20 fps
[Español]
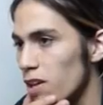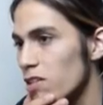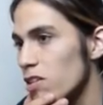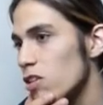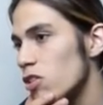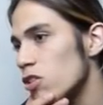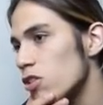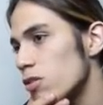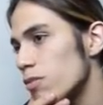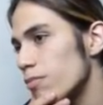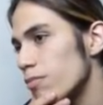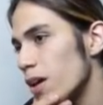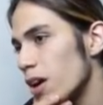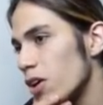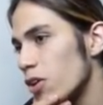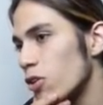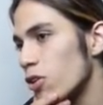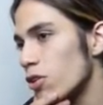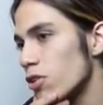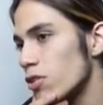Hubiera sido
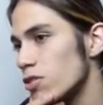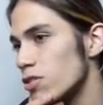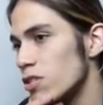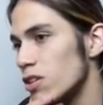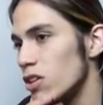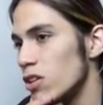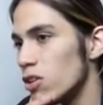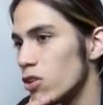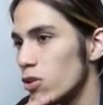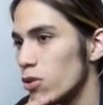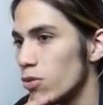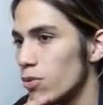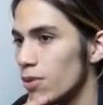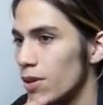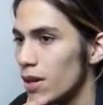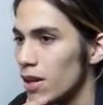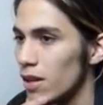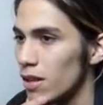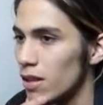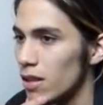mejor si no
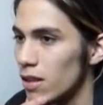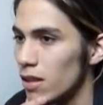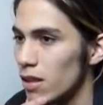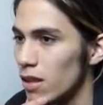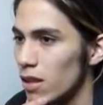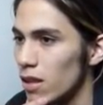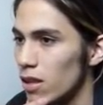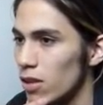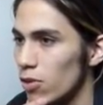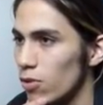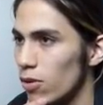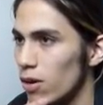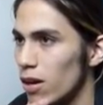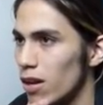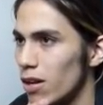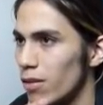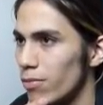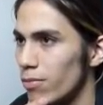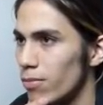hubiera tenido